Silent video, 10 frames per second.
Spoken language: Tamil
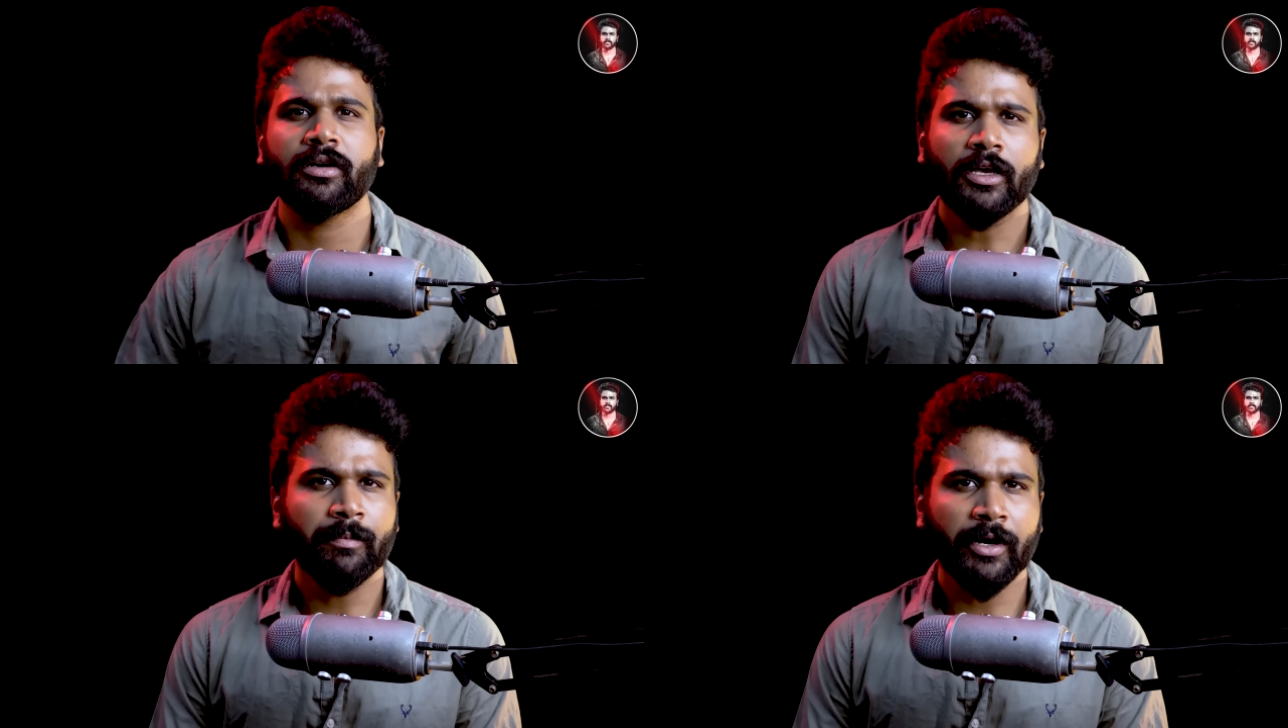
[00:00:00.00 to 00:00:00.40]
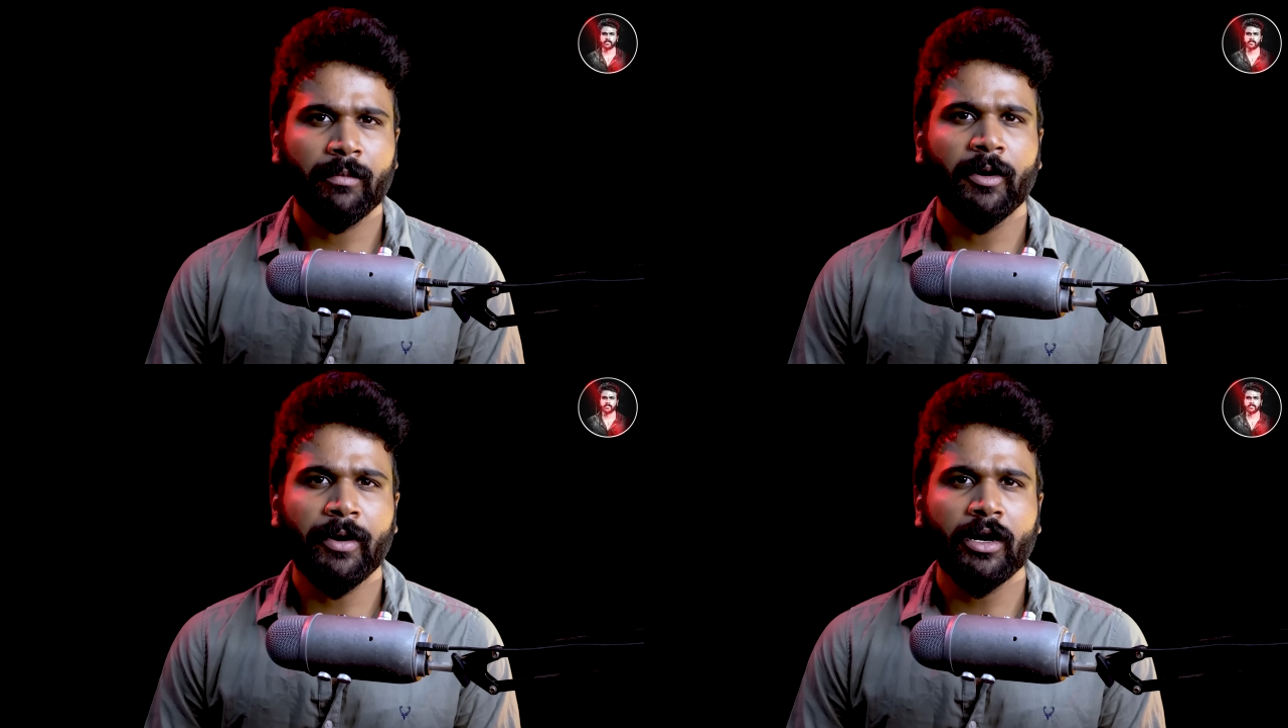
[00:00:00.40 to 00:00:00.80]
இப்ப
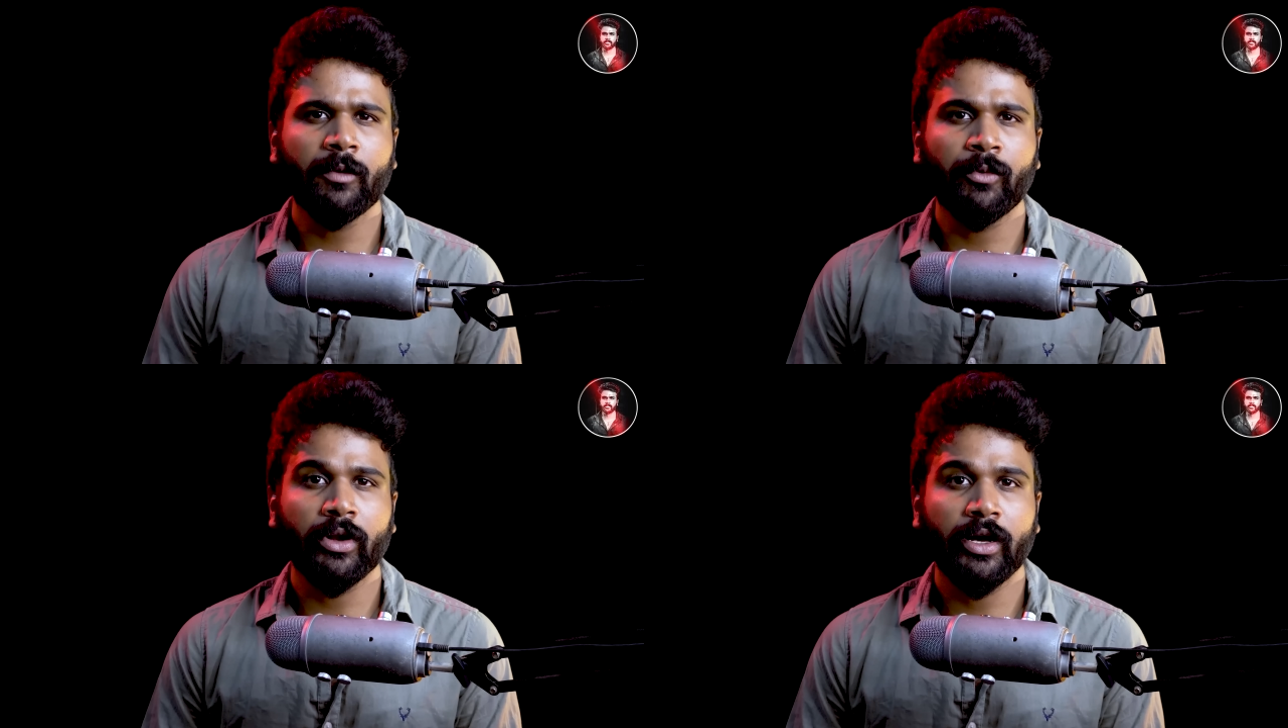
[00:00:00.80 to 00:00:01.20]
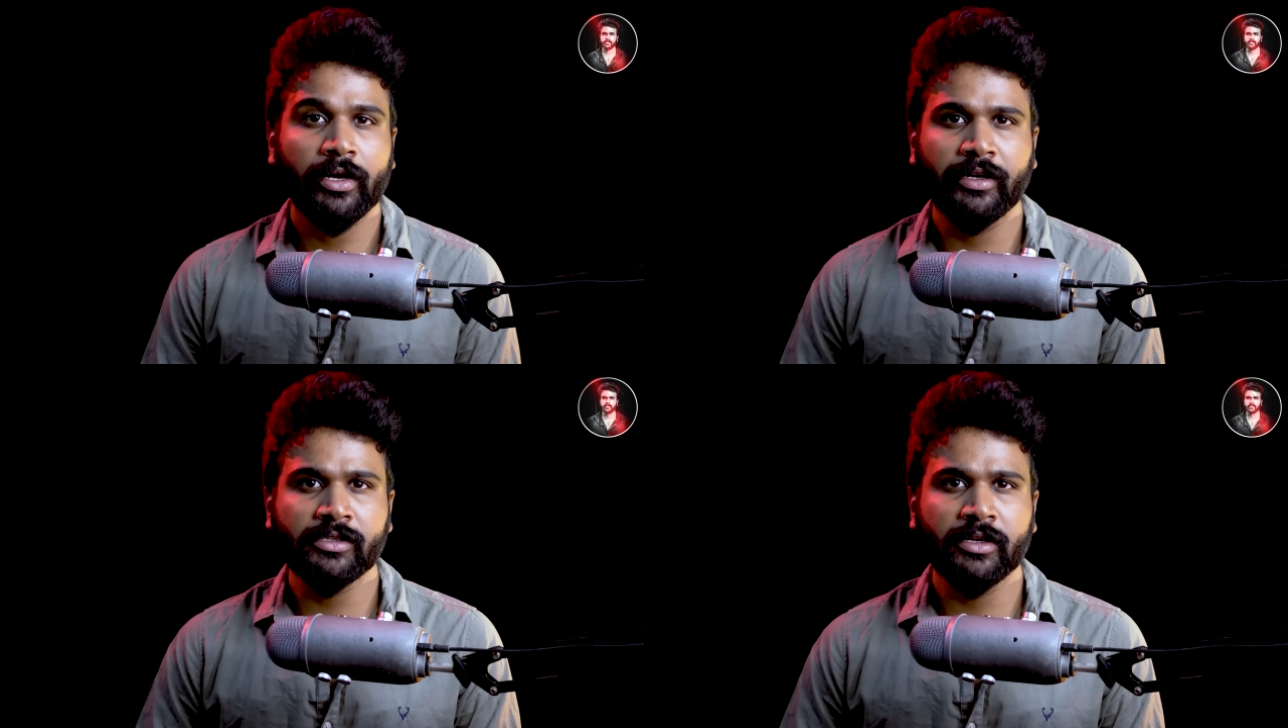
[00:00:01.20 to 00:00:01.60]
நம்ம பார்க்க போற
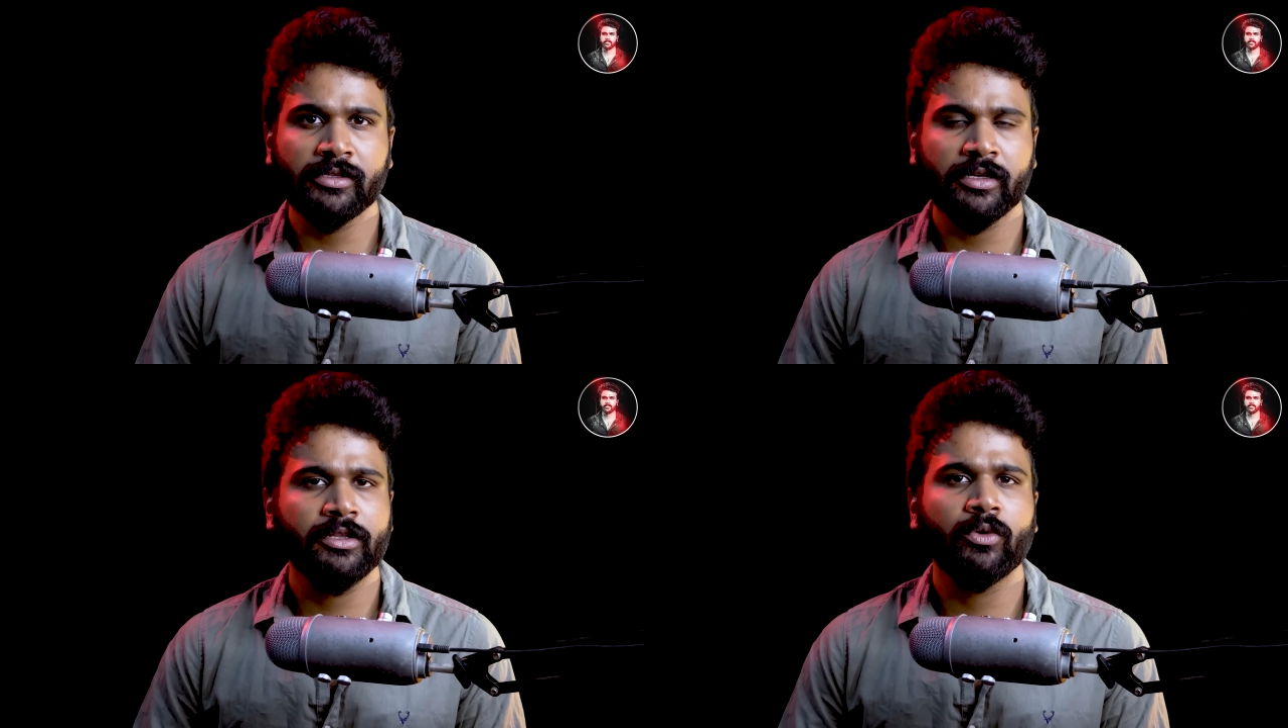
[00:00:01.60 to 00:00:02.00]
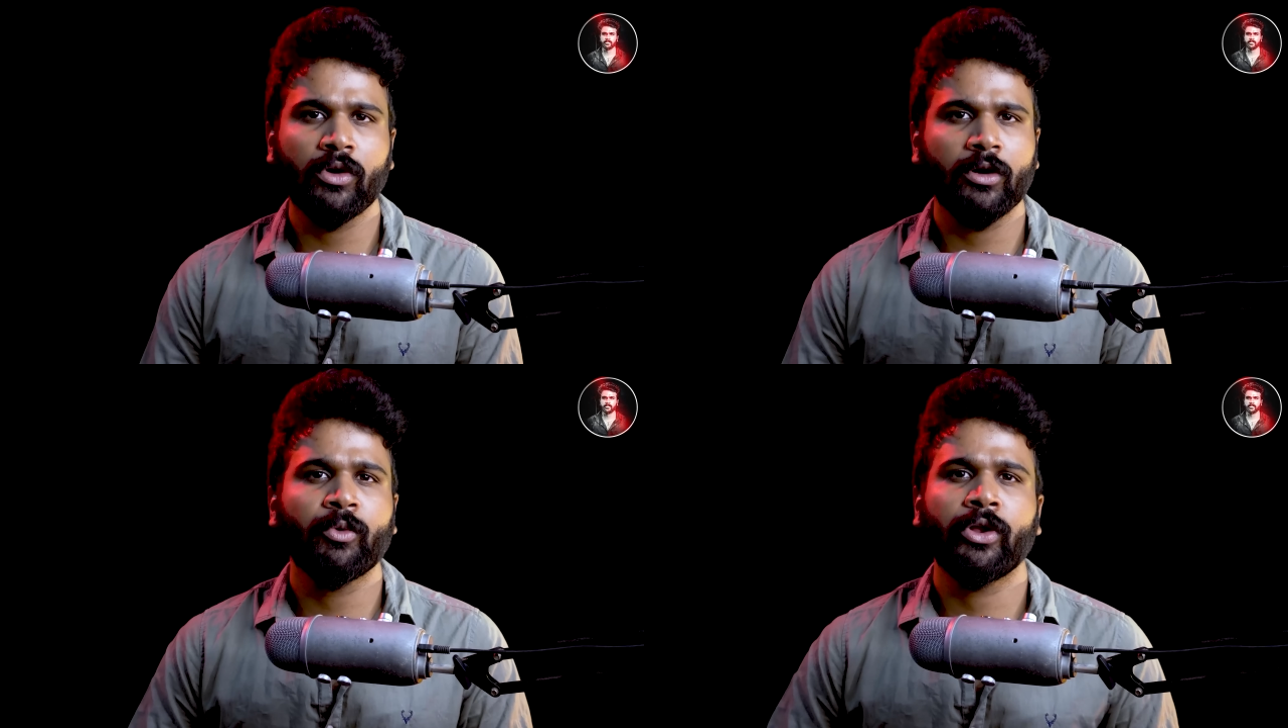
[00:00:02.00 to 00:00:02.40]
இன்சூரன்ஸ்ல இருந்து உங்களுக்கு